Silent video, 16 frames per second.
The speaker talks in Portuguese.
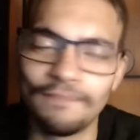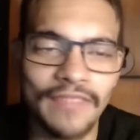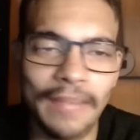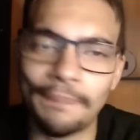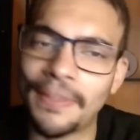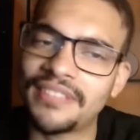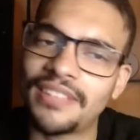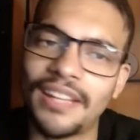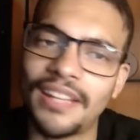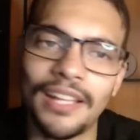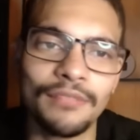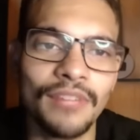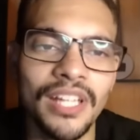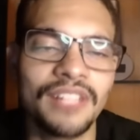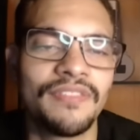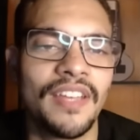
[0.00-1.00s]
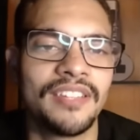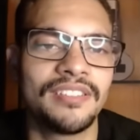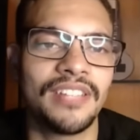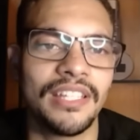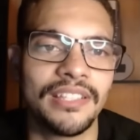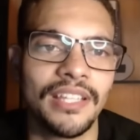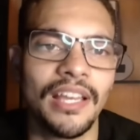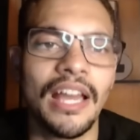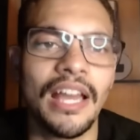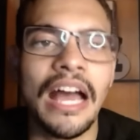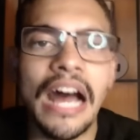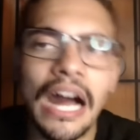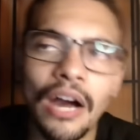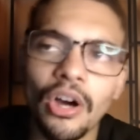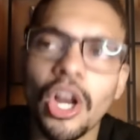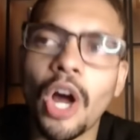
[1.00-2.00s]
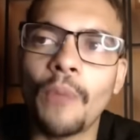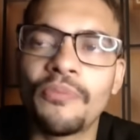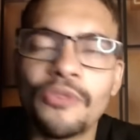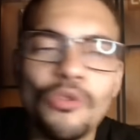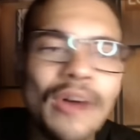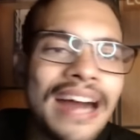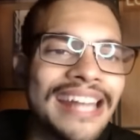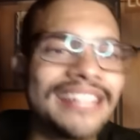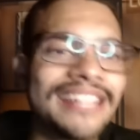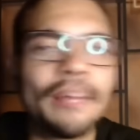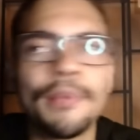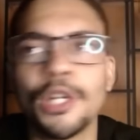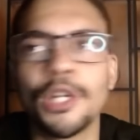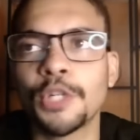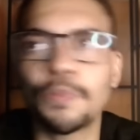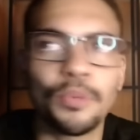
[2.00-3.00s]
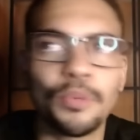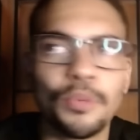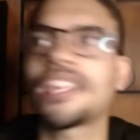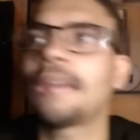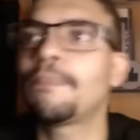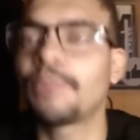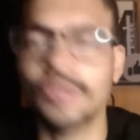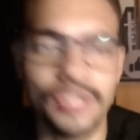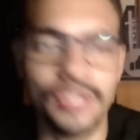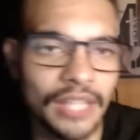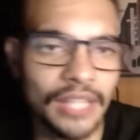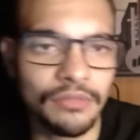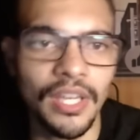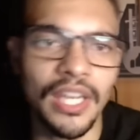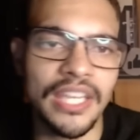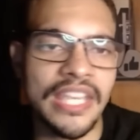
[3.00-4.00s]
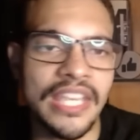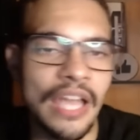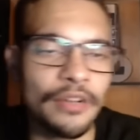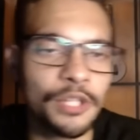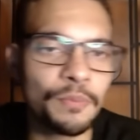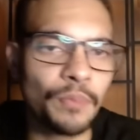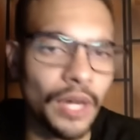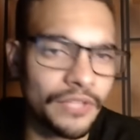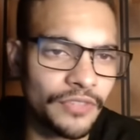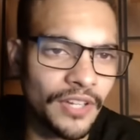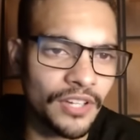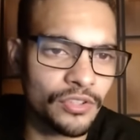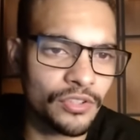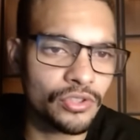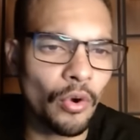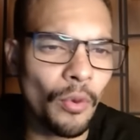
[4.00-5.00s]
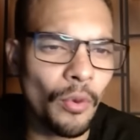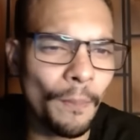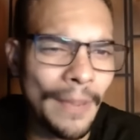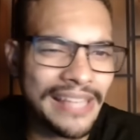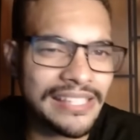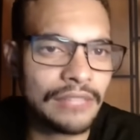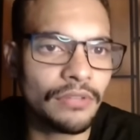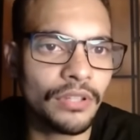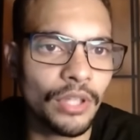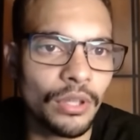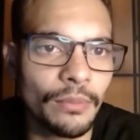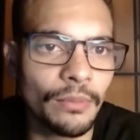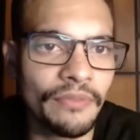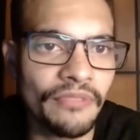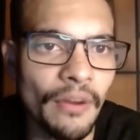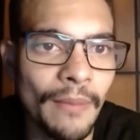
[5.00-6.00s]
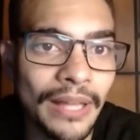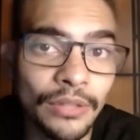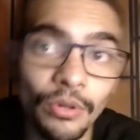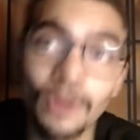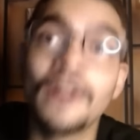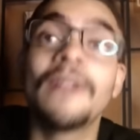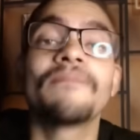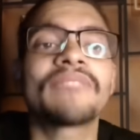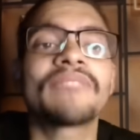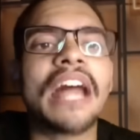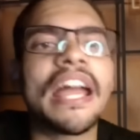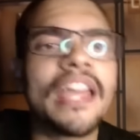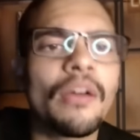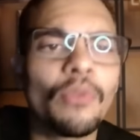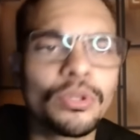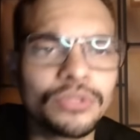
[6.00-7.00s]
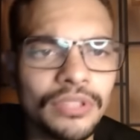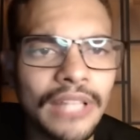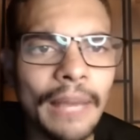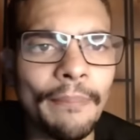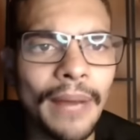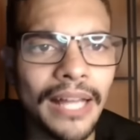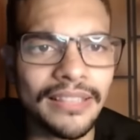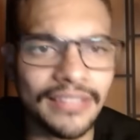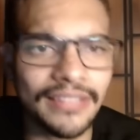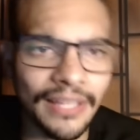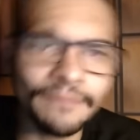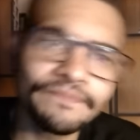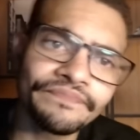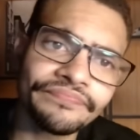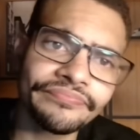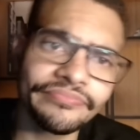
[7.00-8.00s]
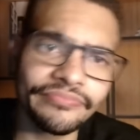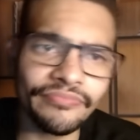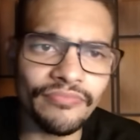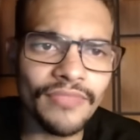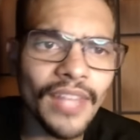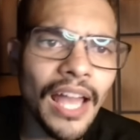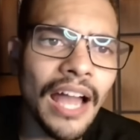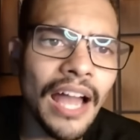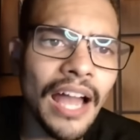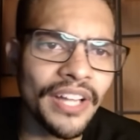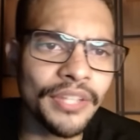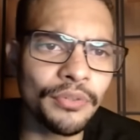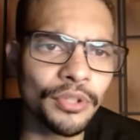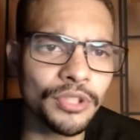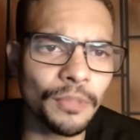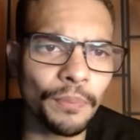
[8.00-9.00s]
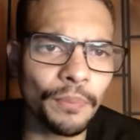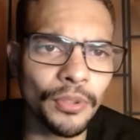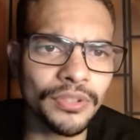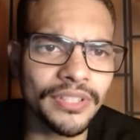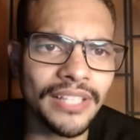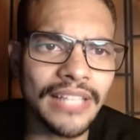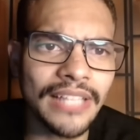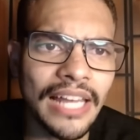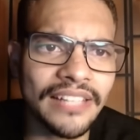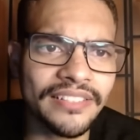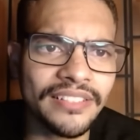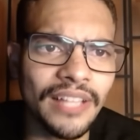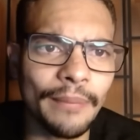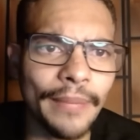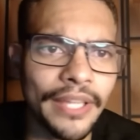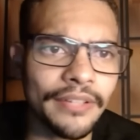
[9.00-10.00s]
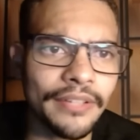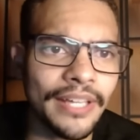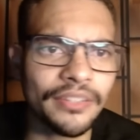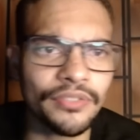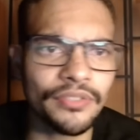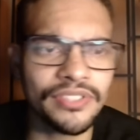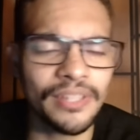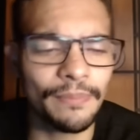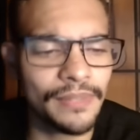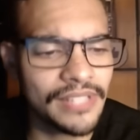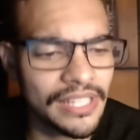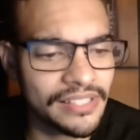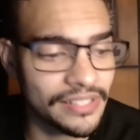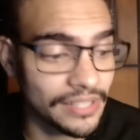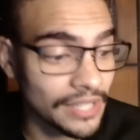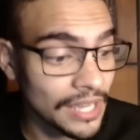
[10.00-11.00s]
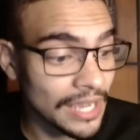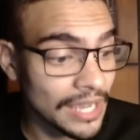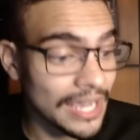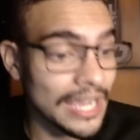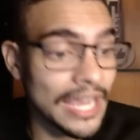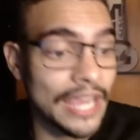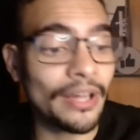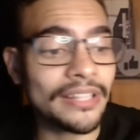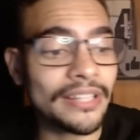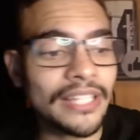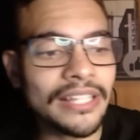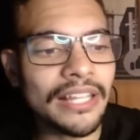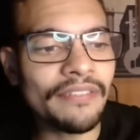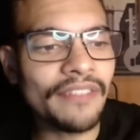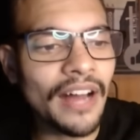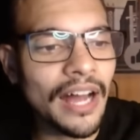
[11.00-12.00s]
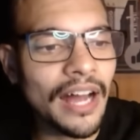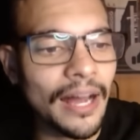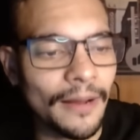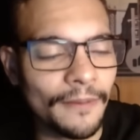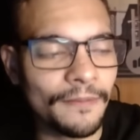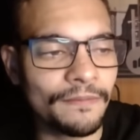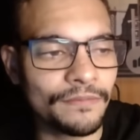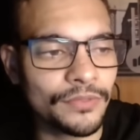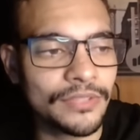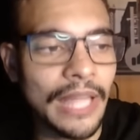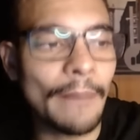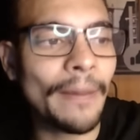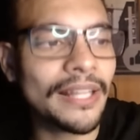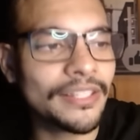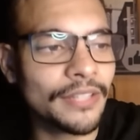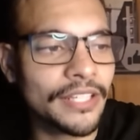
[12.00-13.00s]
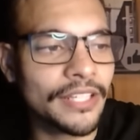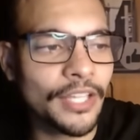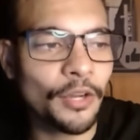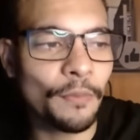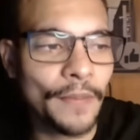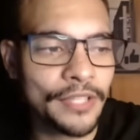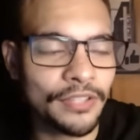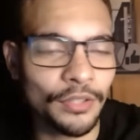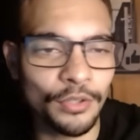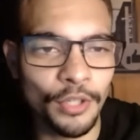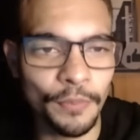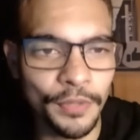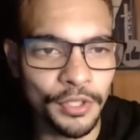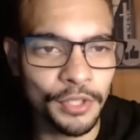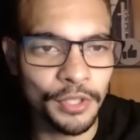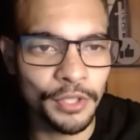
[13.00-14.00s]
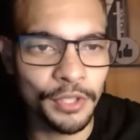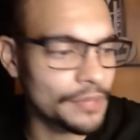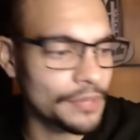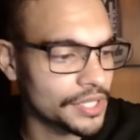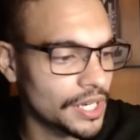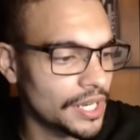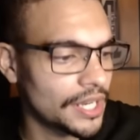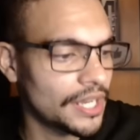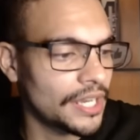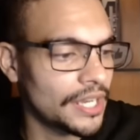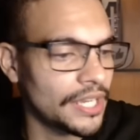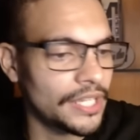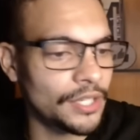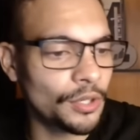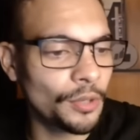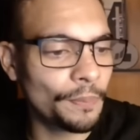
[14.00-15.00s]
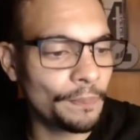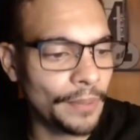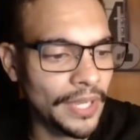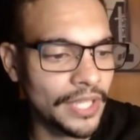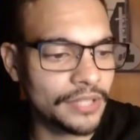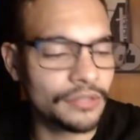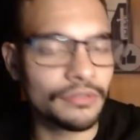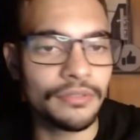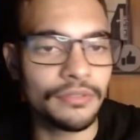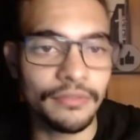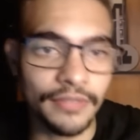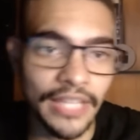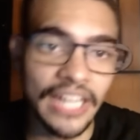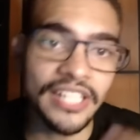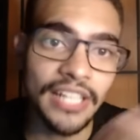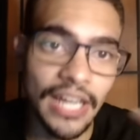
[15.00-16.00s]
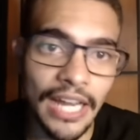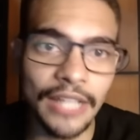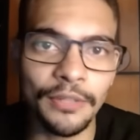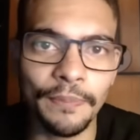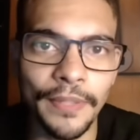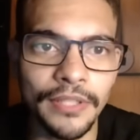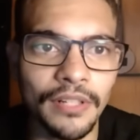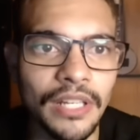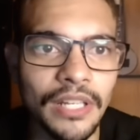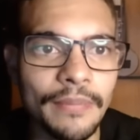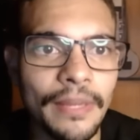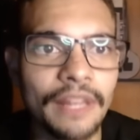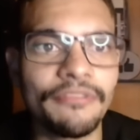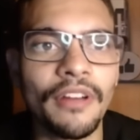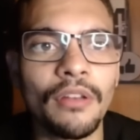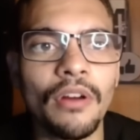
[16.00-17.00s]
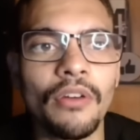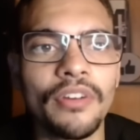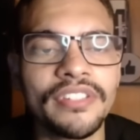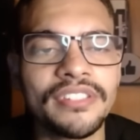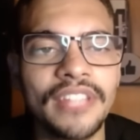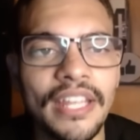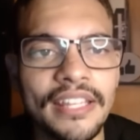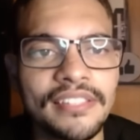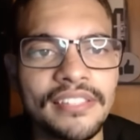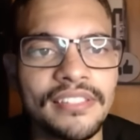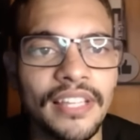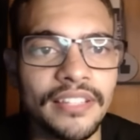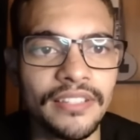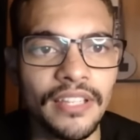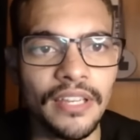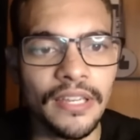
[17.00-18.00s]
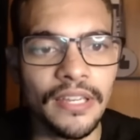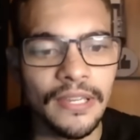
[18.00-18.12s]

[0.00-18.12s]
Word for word: Nem pensaria duas vezes, gente. Agora, óbvio, 40 milhões por 100%, e aí o esporte ficando só com percentual de clube formador, aí é um outro debate, né? Aí vai de um outro ponto de análise também, não é tão simples assim. Eu até tava hum, debatendo aqui com o pessoal do grupo dos membros, e o Pedro, que é charado, o Pedro Lima, ele falou uma coisa interessante.